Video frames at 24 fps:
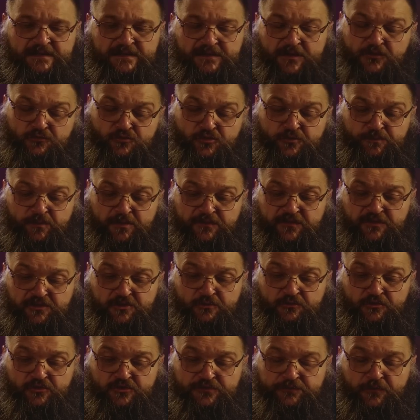Jezus powiedział
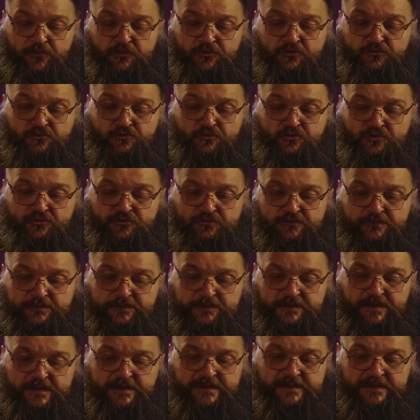do swoich uczniów: